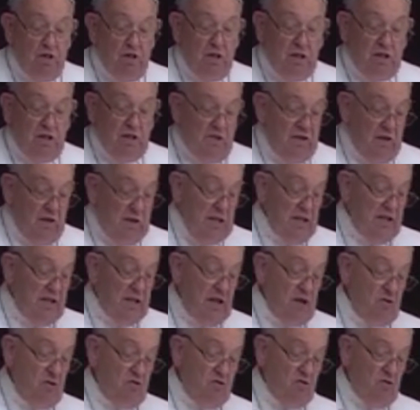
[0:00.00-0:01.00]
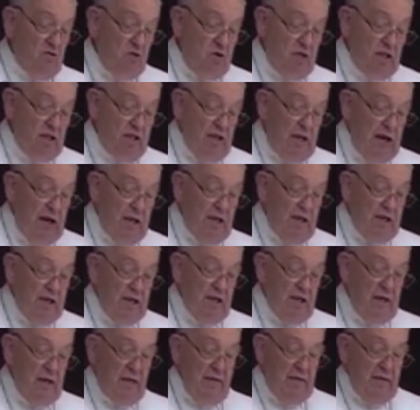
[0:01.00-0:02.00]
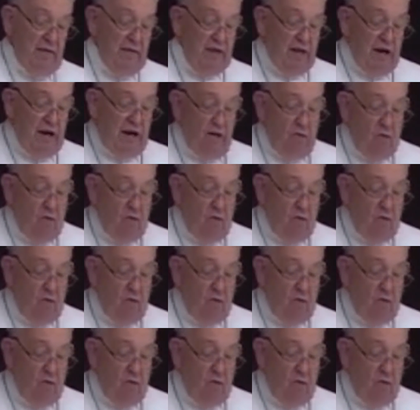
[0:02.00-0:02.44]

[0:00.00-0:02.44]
tôi có biết nói cảm ơn với thiên chúa